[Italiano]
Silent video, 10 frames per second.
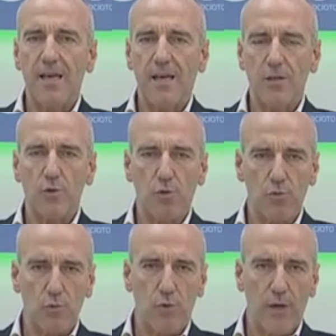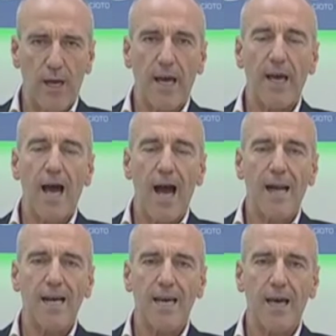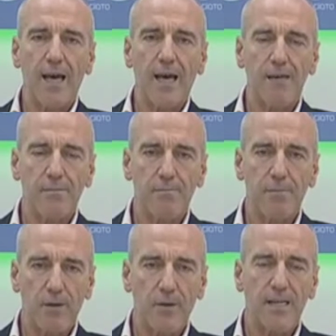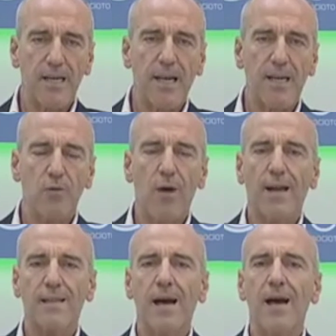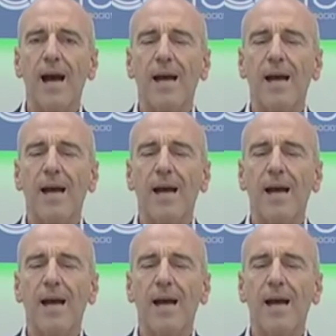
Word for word: di strutture e anche per quel che riguarda